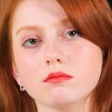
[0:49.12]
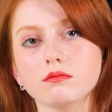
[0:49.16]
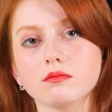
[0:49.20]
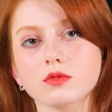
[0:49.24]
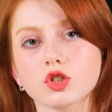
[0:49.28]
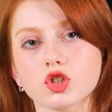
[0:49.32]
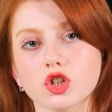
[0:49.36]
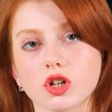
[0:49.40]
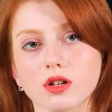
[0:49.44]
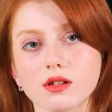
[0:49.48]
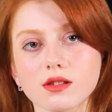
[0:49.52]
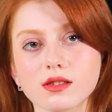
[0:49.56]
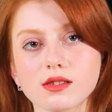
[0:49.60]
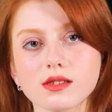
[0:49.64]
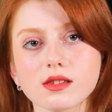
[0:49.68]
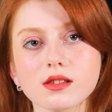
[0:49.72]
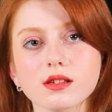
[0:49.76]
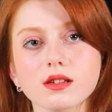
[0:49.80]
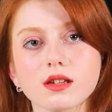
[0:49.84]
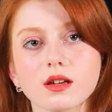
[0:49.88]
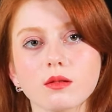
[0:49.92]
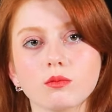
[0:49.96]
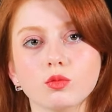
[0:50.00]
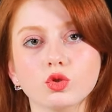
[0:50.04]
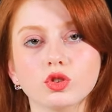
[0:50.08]

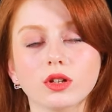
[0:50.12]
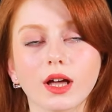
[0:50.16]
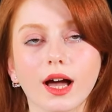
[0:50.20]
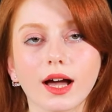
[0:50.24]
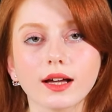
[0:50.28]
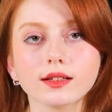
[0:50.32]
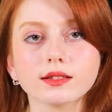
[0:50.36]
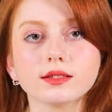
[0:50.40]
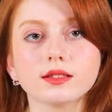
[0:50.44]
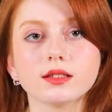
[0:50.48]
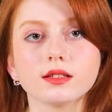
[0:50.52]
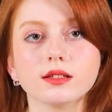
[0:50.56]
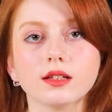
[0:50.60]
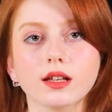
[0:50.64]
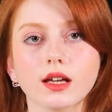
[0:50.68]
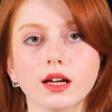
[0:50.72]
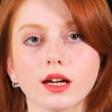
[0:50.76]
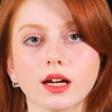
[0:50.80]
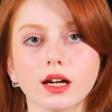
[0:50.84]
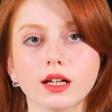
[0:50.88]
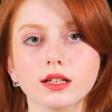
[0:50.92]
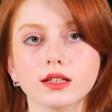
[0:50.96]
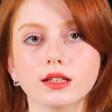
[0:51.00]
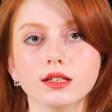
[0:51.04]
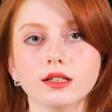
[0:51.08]
كشخصية متعددة
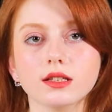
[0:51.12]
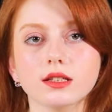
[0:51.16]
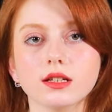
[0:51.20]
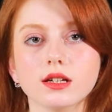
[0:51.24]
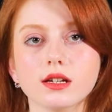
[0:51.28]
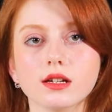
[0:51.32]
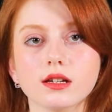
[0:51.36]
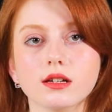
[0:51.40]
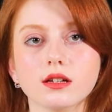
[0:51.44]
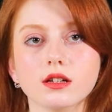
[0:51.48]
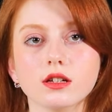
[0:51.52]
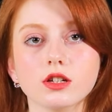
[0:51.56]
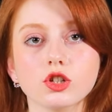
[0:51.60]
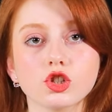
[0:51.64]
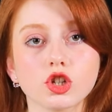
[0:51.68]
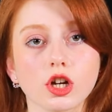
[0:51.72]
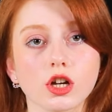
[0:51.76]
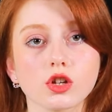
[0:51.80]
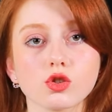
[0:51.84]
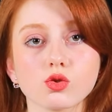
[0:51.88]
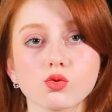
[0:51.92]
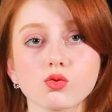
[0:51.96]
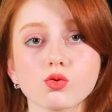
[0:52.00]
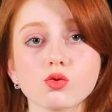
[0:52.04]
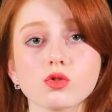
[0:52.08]
يعني هي
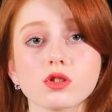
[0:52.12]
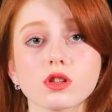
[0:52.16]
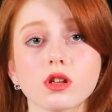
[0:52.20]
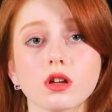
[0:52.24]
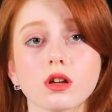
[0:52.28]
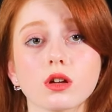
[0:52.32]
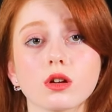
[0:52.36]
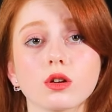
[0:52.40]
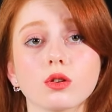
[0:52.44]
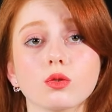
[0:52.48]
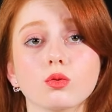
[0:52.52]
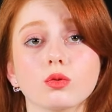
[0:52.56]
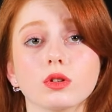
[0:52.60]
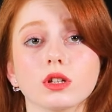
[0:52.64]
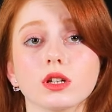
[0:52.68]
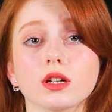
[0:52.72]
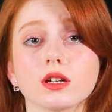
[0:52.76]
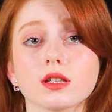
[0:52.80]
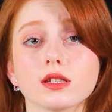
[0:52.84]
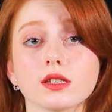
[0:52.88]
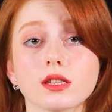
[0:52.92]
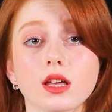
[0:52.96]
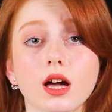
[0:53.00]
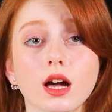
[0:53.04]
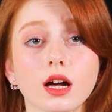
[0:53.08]
جاسوسة
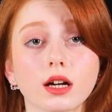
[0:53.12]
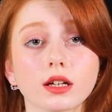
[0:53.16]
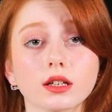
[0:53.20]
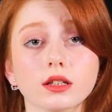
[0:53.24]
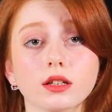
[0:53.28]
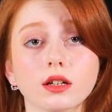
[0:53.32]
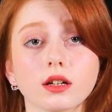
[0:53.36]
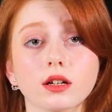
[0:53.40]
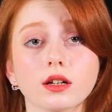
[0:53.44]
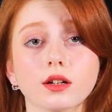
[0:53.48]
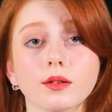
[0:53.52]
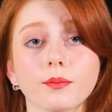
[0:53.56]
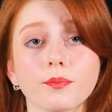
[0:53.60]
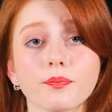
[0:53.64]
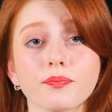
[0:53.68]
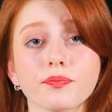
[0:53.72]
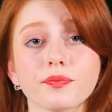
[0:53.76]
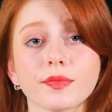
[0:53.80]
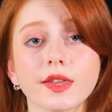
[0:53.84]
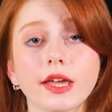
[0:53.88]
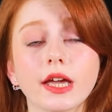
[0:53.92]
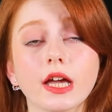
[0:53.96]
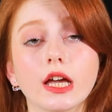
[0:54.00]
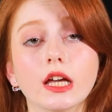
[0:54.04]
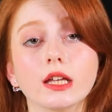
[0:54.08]
وهي ساحرة
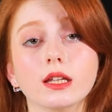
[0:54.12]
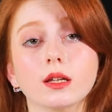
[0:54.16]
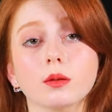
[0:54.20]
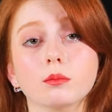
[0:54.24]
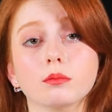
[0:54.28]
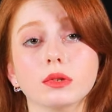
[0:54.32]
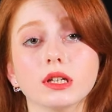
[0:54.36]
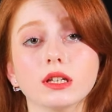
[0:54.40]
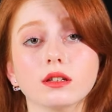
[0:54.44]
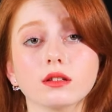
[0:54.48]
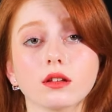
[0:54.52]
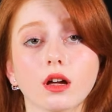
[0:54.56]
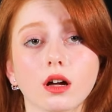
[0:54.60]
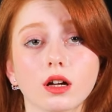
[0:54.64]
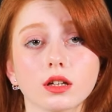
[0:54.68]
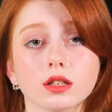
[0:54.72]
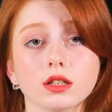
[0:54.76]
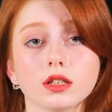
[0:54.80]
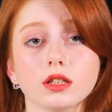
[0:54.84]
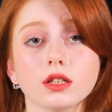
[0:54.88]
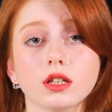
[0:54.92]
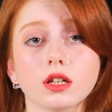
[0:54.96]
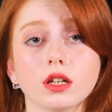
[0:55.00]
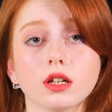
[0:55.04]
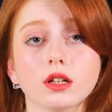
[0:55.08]
هي
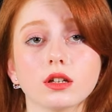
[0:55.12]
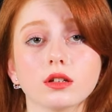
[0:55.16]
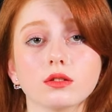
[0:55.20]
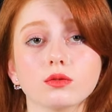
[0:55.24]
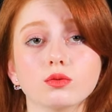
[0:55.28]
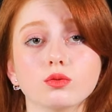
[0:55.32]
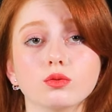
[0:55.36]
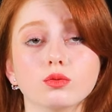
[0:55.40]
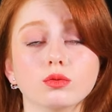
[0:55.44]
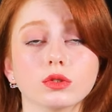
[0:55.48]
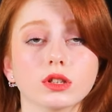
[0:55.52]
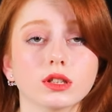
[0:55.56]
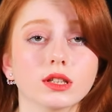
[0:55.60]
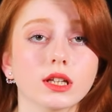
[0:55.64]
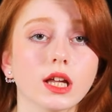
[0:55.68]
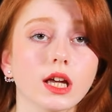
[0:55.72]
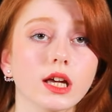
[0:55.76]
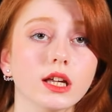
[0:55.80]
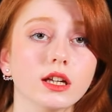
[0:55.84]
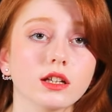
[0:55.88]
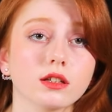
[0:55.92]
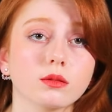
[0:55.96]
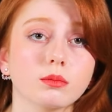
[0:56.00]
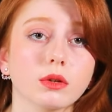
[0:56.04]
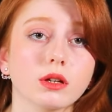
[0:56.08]
بريطانية
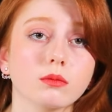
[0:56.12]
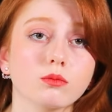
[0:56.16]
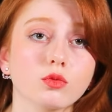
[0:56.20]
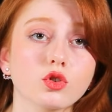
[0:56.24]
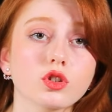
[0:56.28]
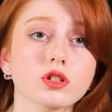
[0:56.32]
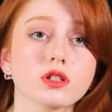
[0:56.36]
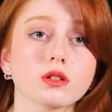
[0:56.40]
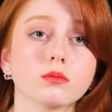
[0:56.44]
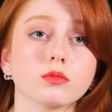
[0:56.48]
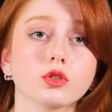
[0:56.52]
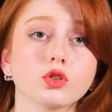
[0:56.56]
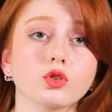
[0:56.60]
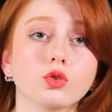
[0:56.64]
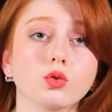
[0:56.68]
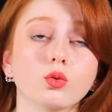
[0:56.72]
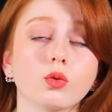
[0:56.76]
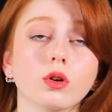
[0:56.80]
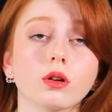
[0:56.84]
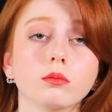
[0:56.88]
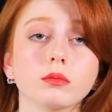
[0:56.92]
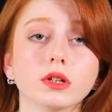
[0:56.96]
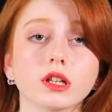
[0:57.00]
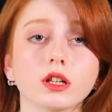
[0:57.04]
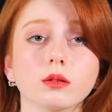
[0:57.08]
وتنقلت بين معظم
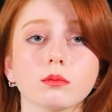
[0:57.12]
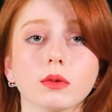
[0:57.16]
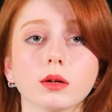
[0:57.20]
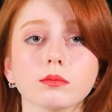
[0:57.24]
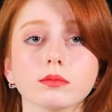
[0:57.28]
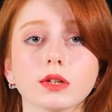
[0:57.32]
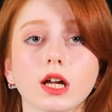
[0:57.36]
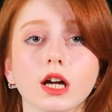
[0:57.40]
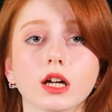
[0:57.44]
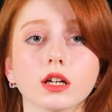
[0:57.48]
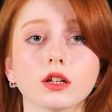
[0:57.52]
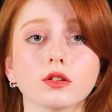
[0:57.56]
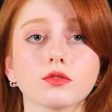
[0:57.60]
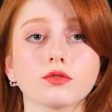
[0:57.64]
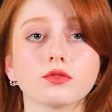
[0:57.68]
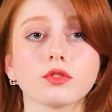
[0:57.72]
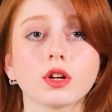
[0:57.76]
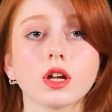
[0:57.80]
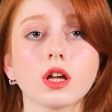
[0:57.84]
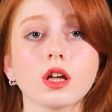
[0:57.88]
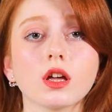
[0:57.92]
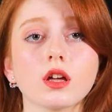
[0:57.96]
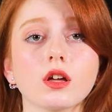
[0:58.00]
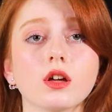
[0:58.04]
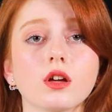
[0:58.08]
الدول مثل ما بنعرف
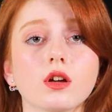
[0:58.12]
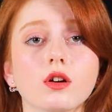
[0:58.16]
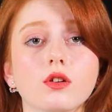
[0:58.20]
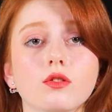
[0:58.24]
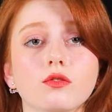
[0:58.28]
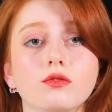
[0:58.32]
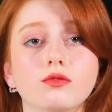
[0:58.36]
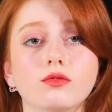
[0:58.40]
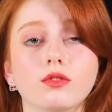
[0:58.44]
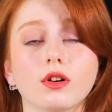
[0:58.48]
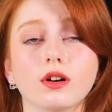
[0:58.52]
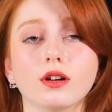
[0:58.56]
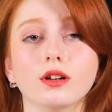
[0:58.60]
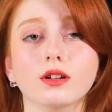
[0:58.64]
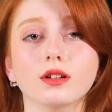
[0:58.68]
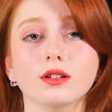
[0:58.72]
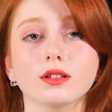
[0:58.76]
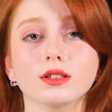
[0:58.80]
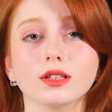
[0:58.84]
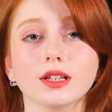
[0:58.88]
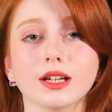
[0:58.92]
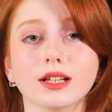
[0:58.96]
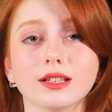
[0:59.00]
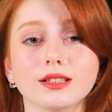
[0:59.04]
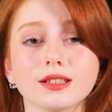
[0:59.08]

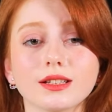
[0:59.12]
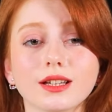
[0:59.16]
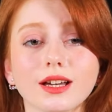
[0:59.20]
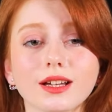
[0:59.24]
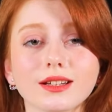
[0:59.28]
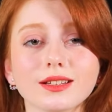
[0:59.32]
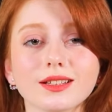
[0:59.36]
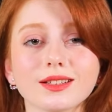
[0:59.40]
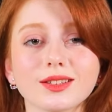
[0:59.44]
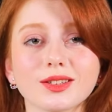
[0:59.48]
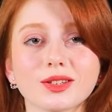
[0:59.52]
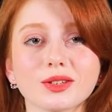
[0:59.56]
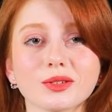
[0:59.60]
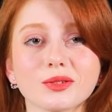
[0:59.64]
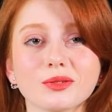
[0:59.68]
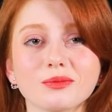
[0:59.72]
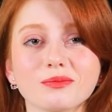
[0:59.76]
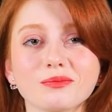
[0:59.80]
فيعني كانت